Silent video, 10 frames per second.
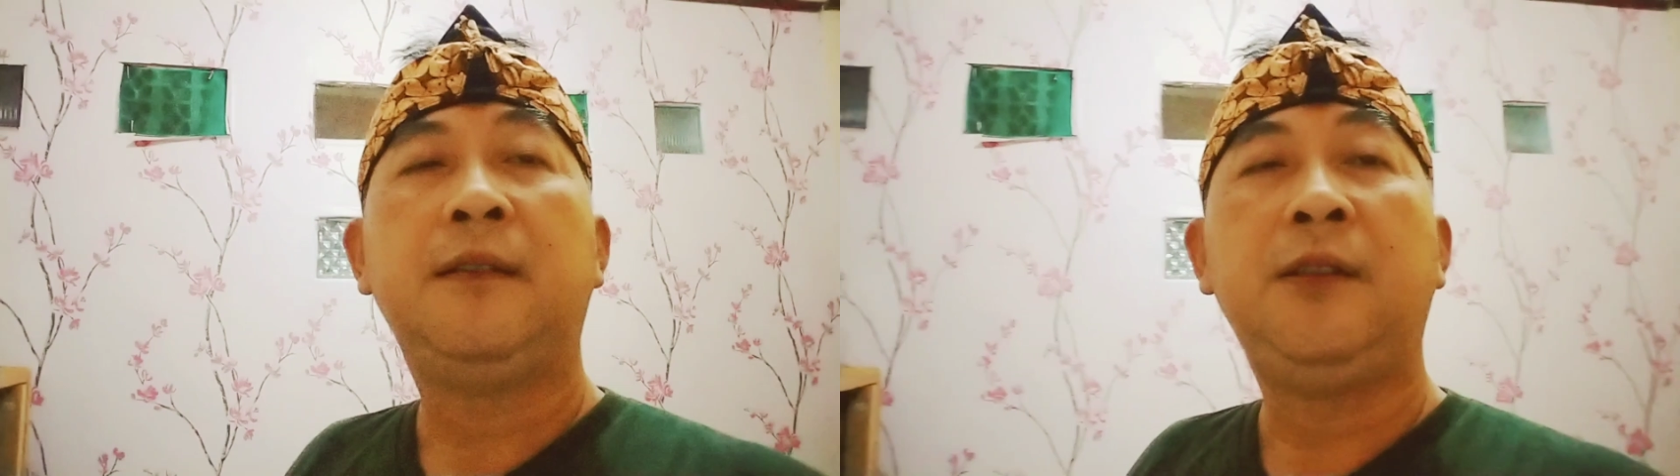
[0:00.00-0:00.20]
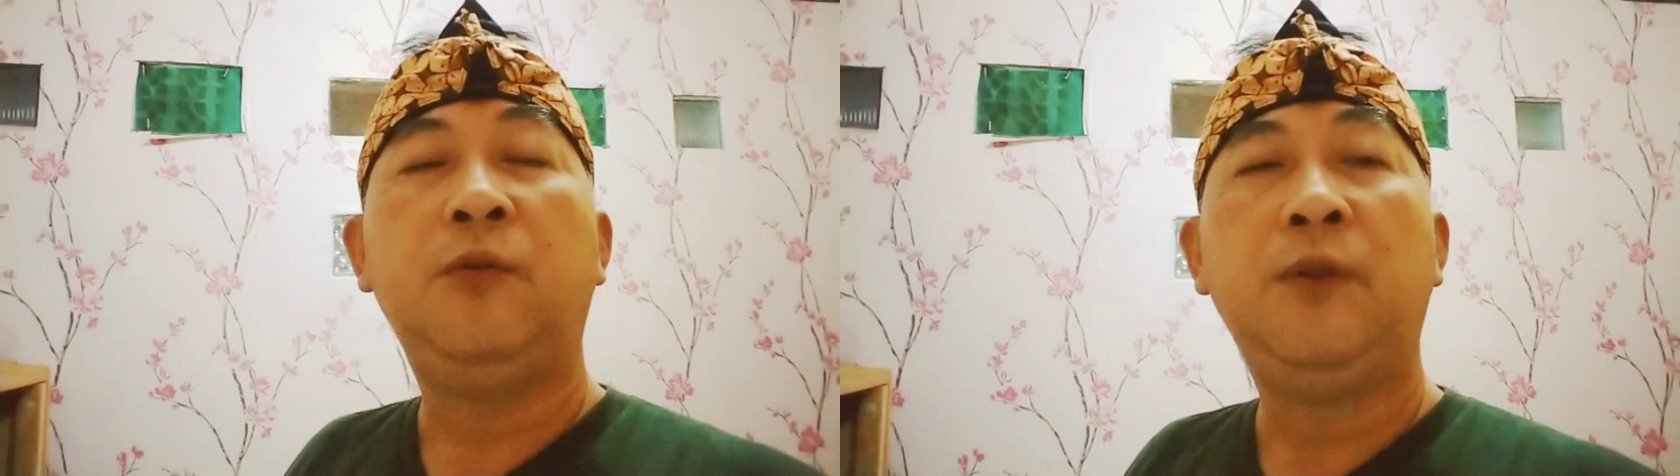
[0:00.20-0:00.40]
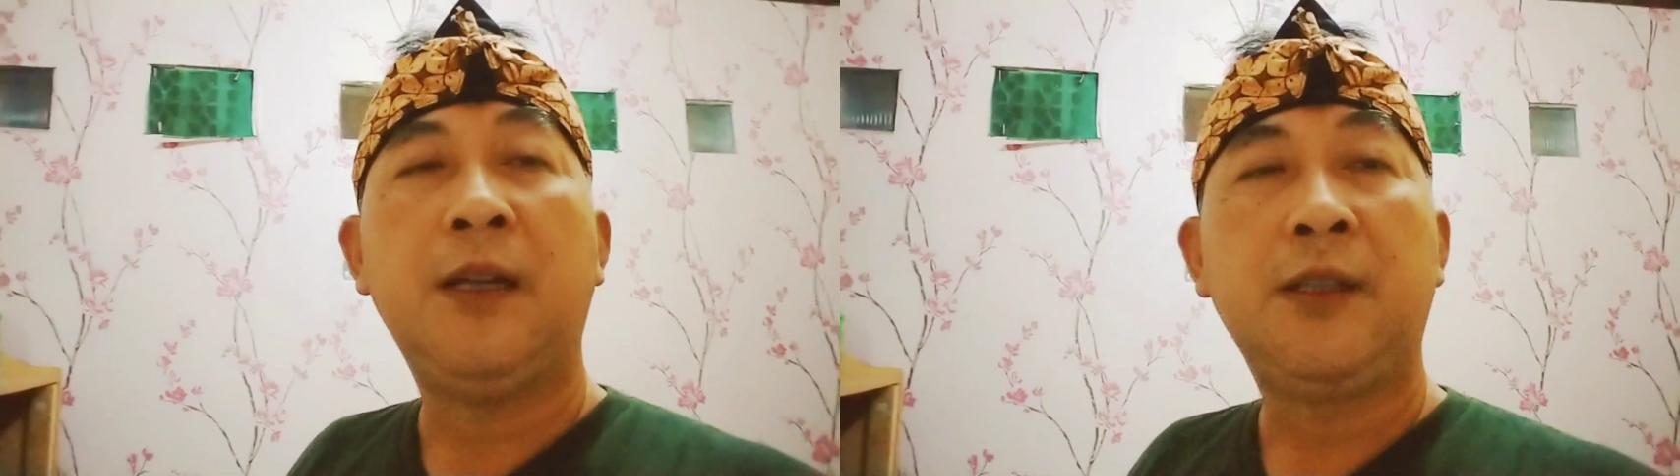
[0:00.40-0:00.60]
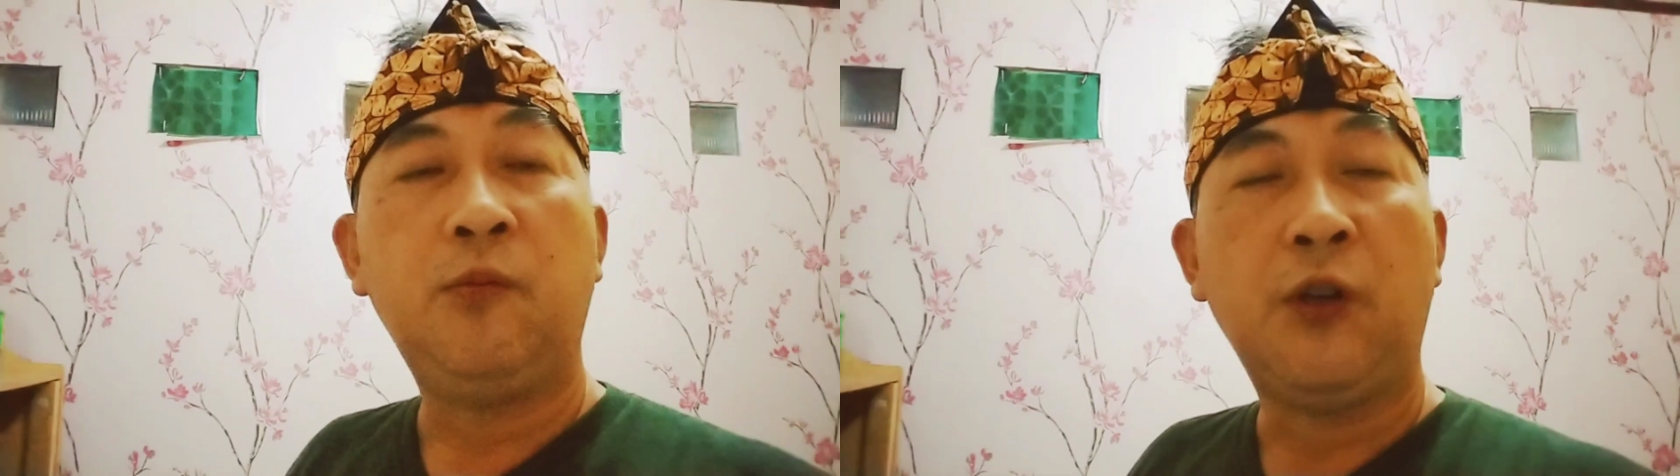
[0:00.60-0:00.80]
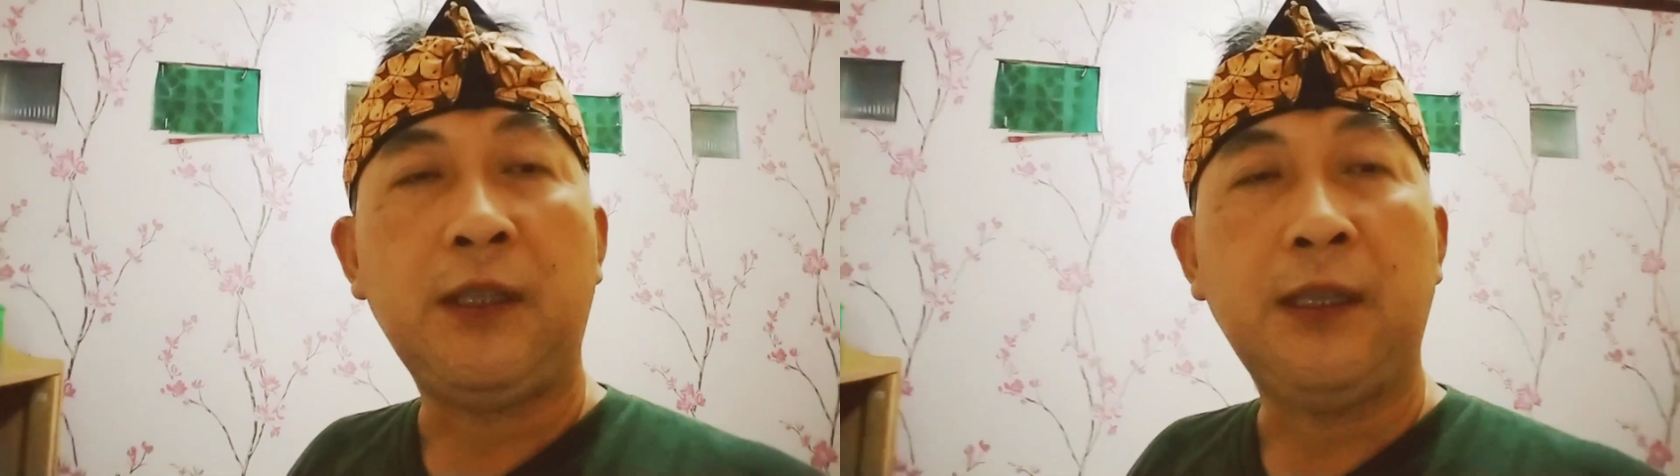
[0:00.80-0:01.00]
diundang
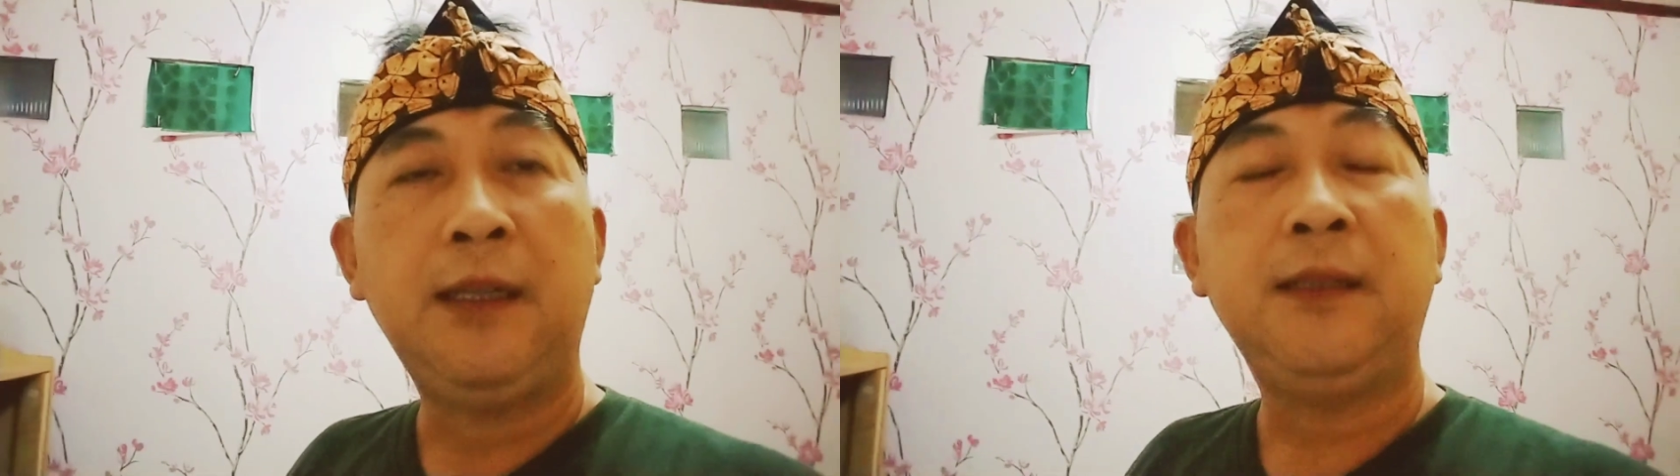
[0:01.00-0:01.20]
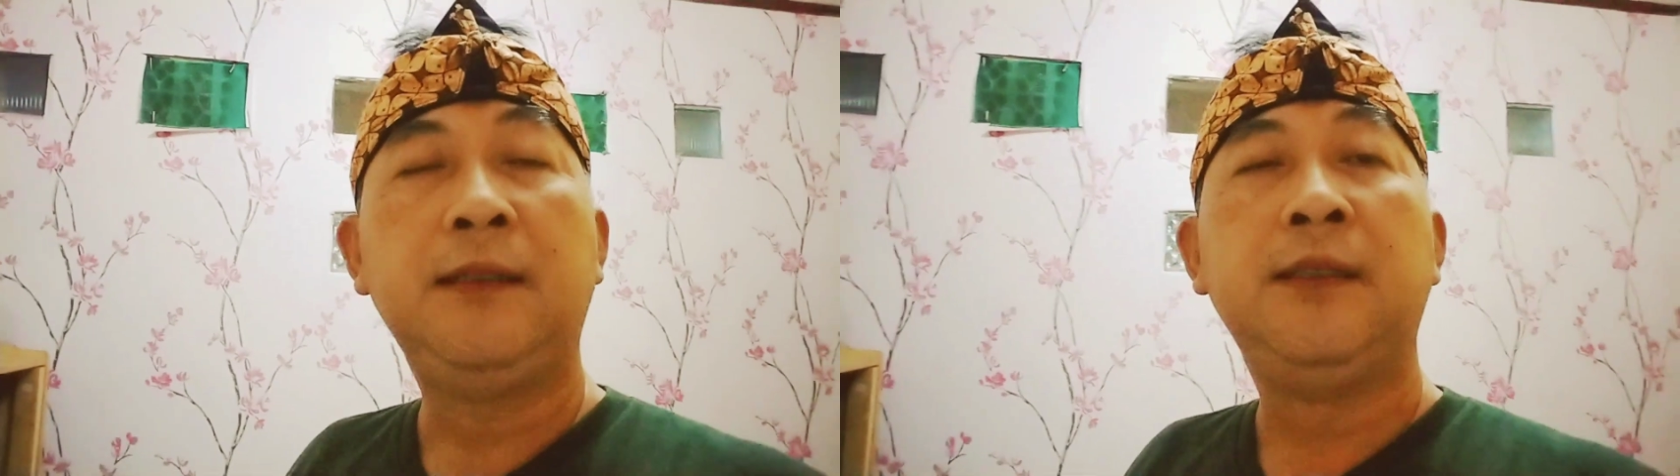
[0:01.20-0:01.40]
semuanya